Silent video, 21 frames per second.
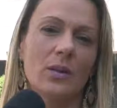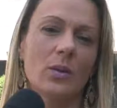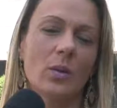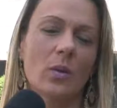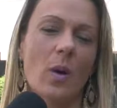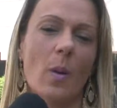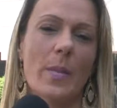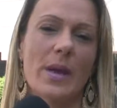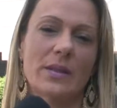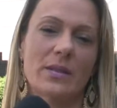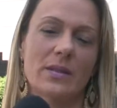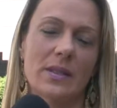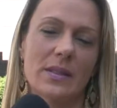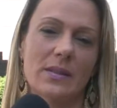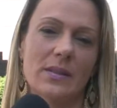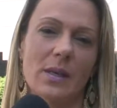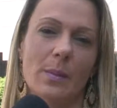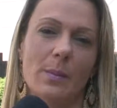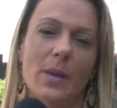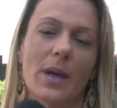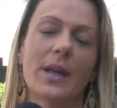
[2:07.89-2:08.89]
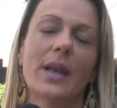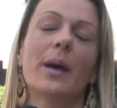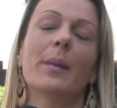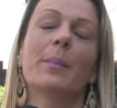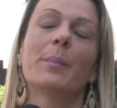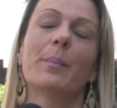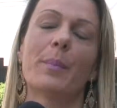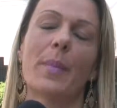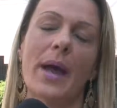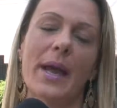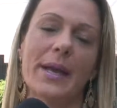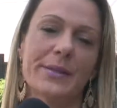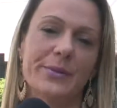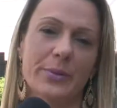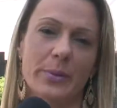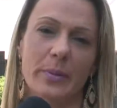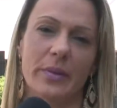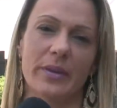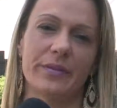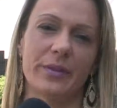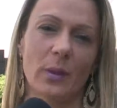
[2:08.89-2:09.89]
No começo da semana, mais
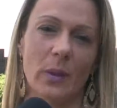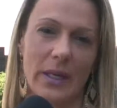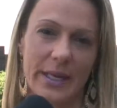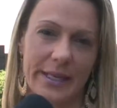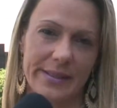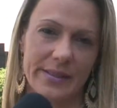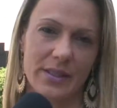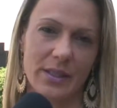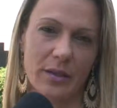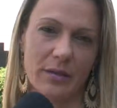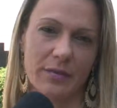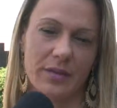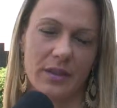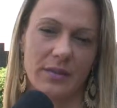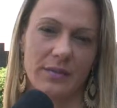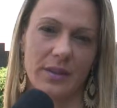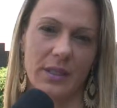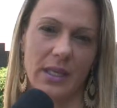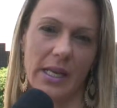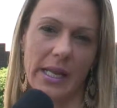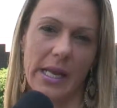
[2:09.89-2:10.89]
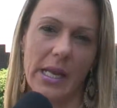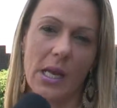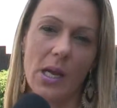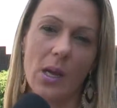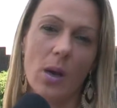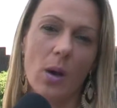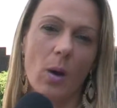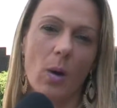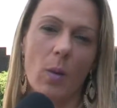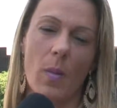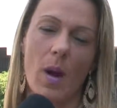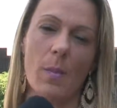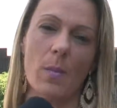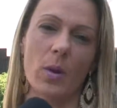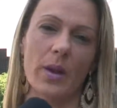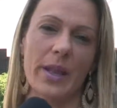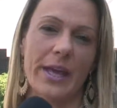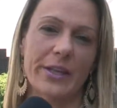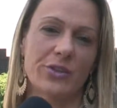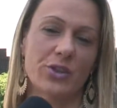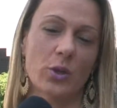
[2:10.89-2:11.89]
uma violência em Alphaville. Uma
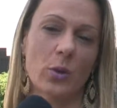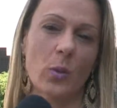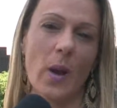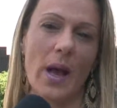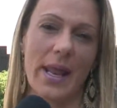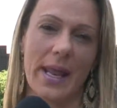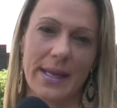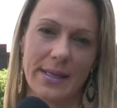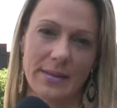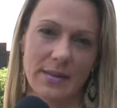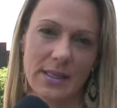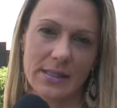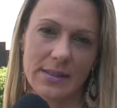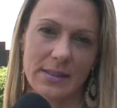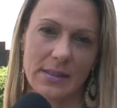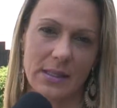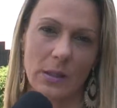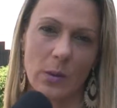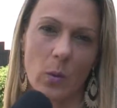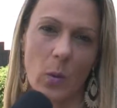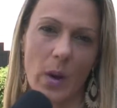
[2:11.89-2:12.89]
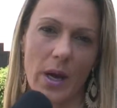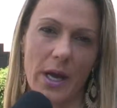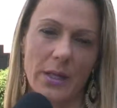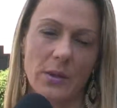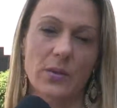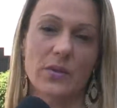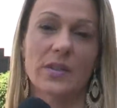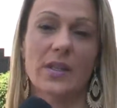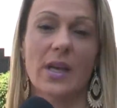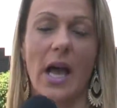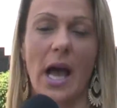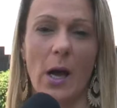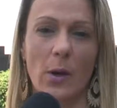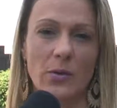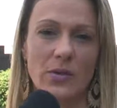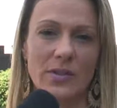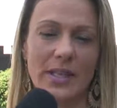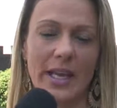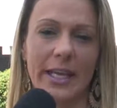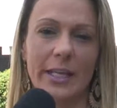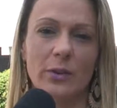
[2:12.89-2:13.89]
mulher de 45 anos, ao
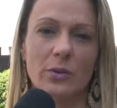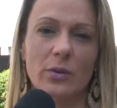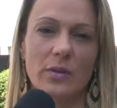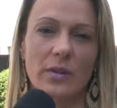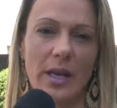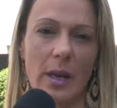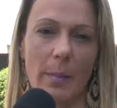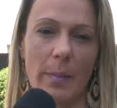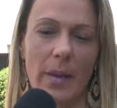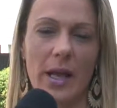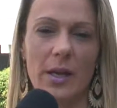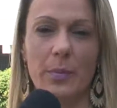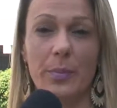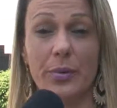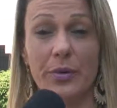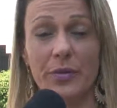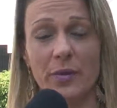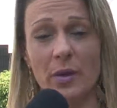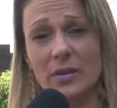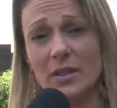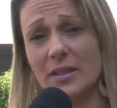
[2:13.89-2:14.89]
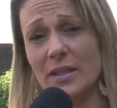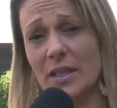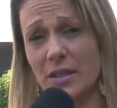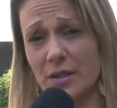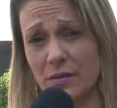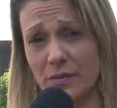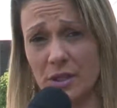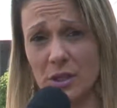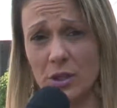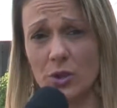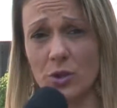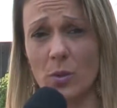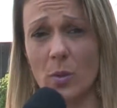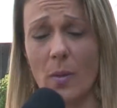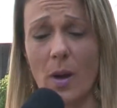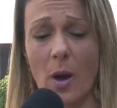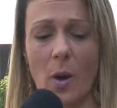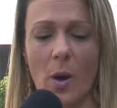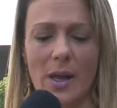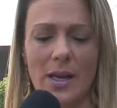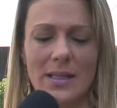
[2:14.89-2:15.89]
sair do trabalho por volta das 21
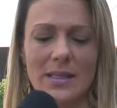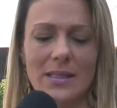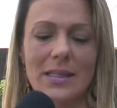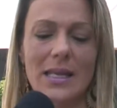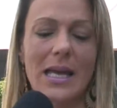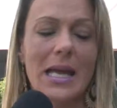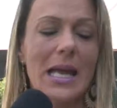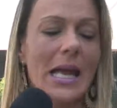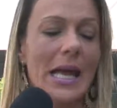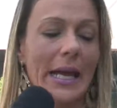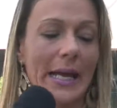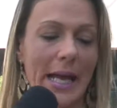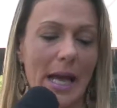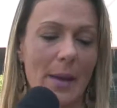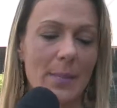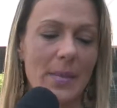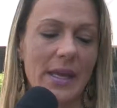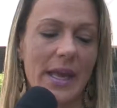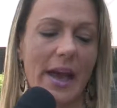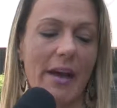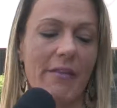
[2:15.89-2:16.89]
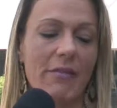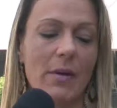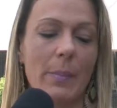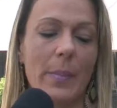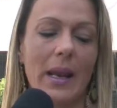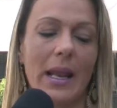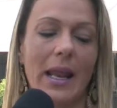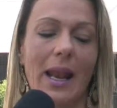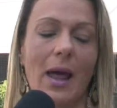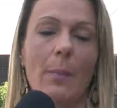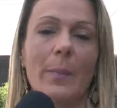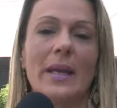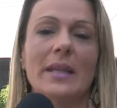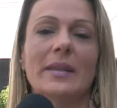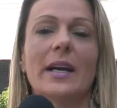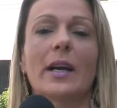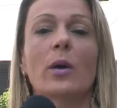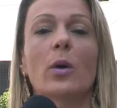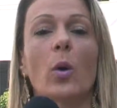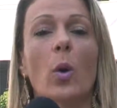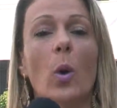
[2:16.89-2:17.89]
horas, caminhava pela
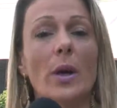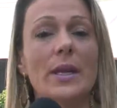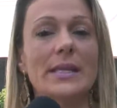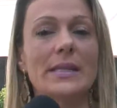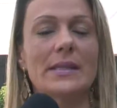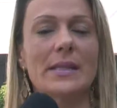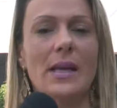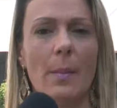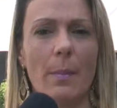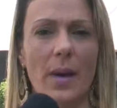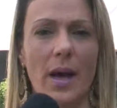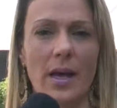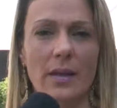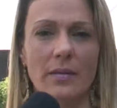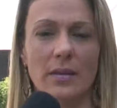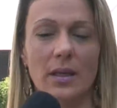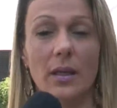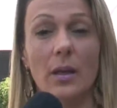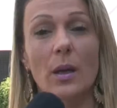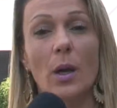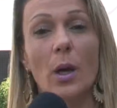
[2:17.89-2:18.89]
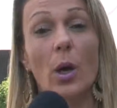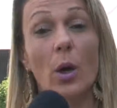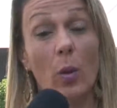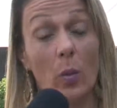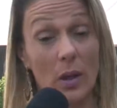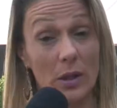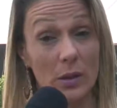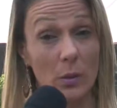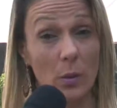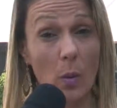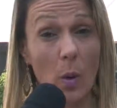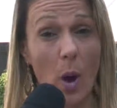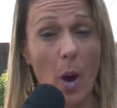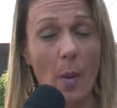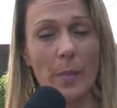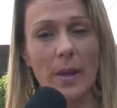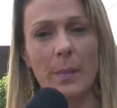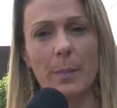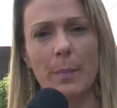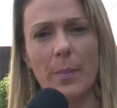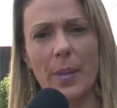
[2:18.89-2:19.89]
Alameda Cores da Mata quando um
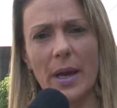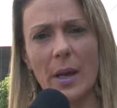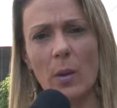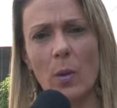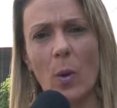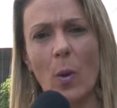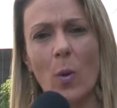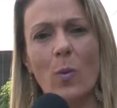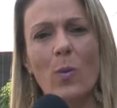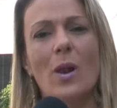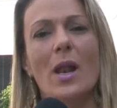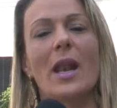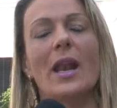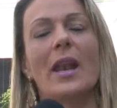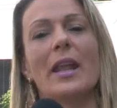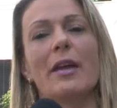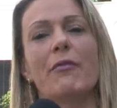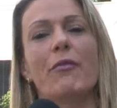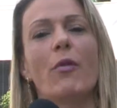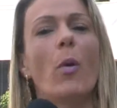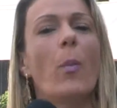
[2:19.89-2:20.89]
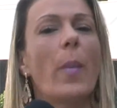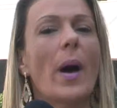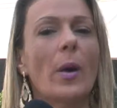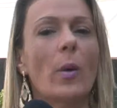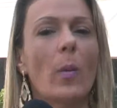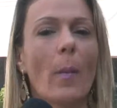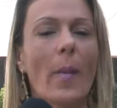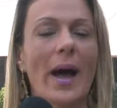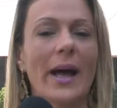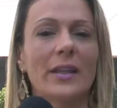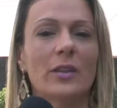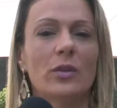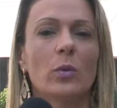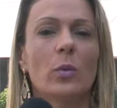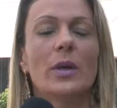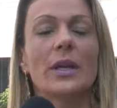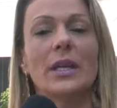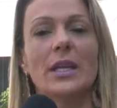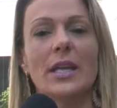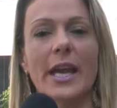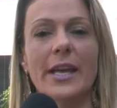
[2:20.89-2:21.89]
homem pegou, levou para o mato
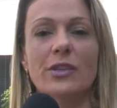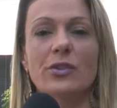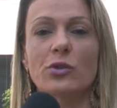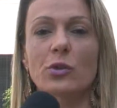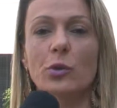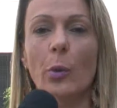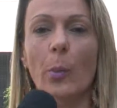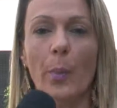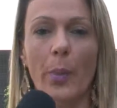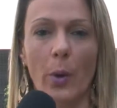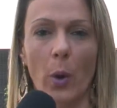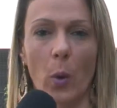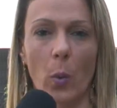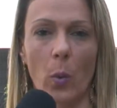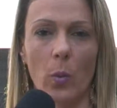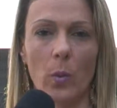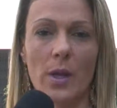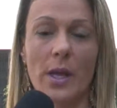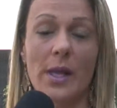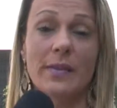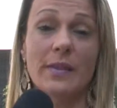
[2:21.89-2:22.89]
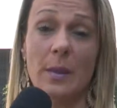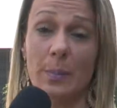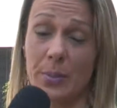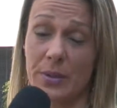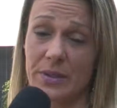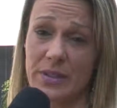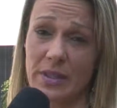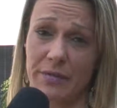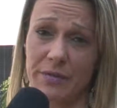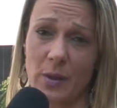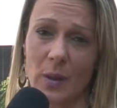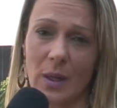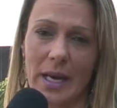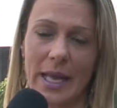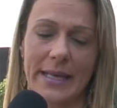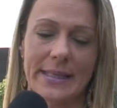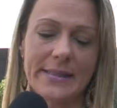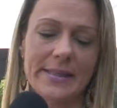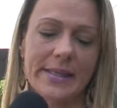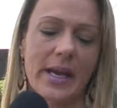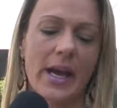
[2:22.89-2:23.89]
e a estuprou. Depois da
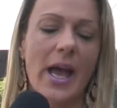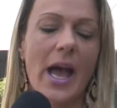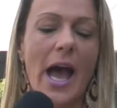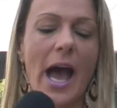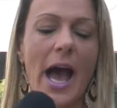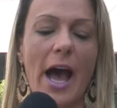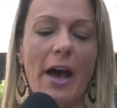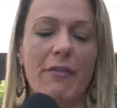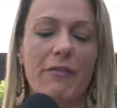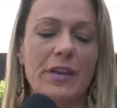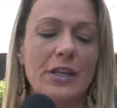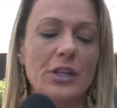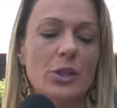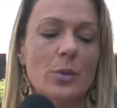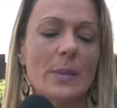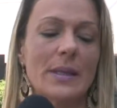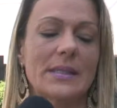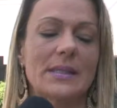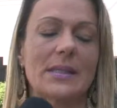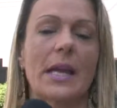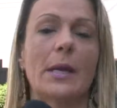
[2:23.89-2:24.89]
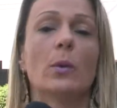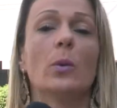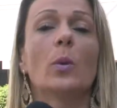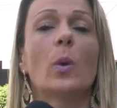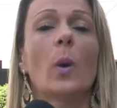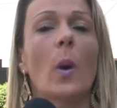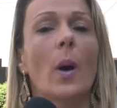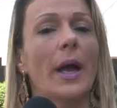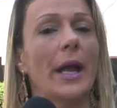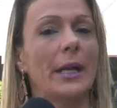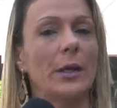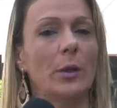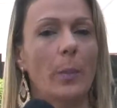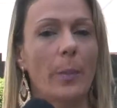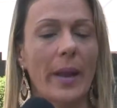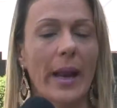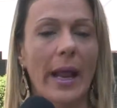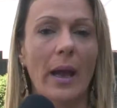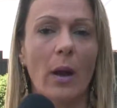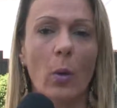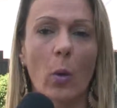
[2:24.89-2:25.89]
violência, a vítima saiu correndo
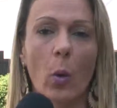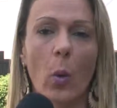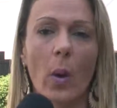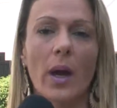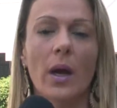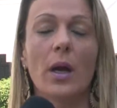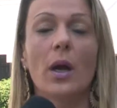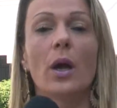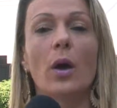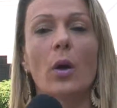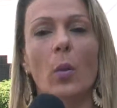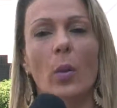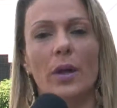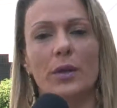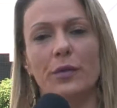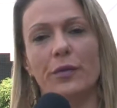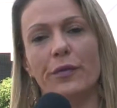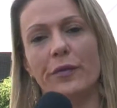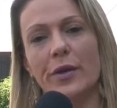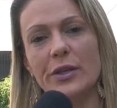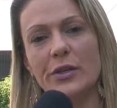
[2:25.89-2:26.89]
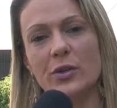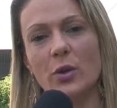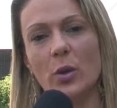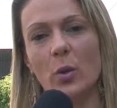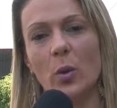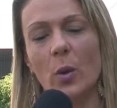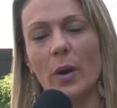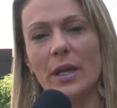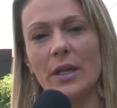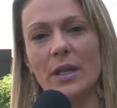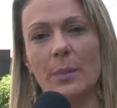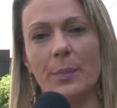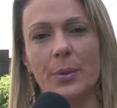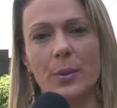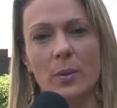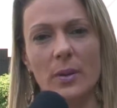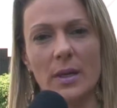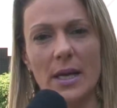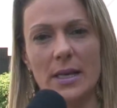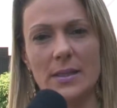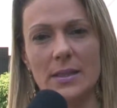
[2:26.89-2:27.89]
para a rua quando foi socorrida por
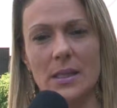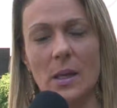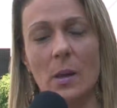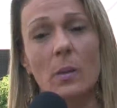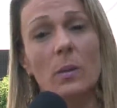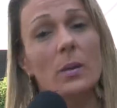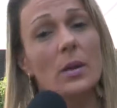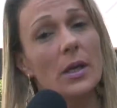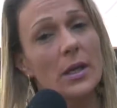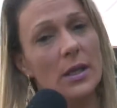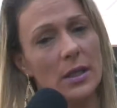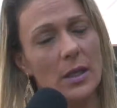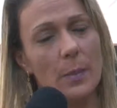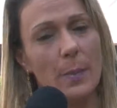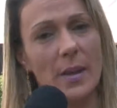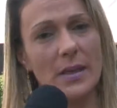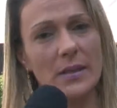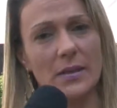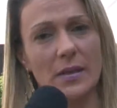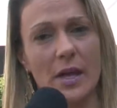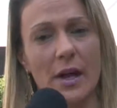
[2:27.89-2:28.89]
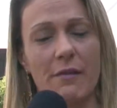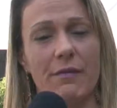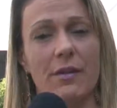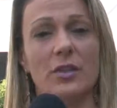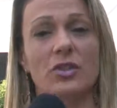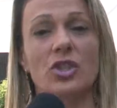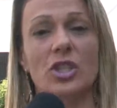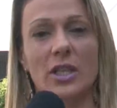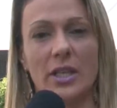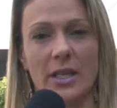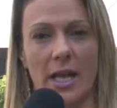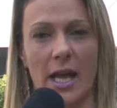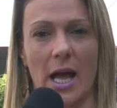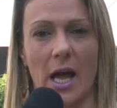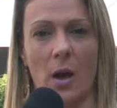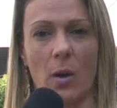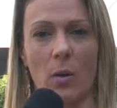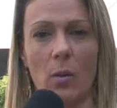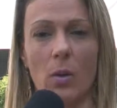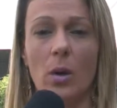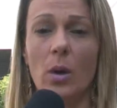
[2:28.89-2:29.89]
um casal que passava de
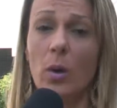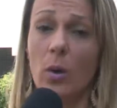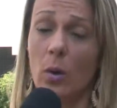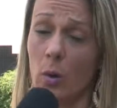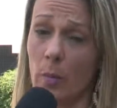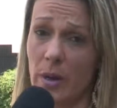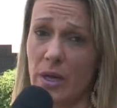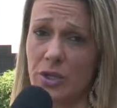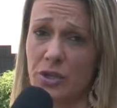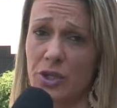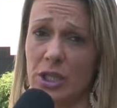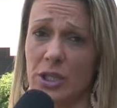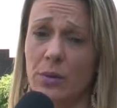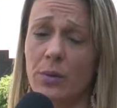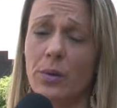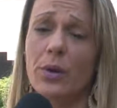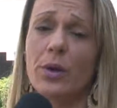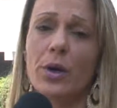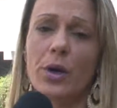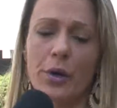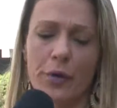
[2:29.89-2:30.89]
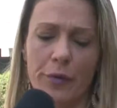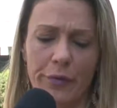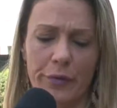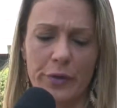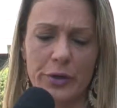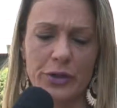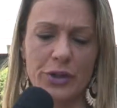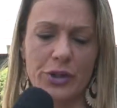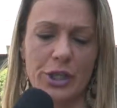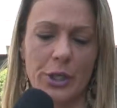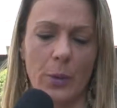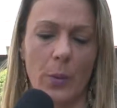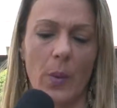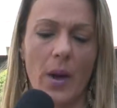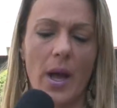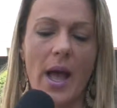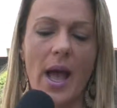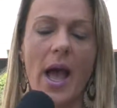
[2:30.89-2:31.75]
carro. O bandido fugiu.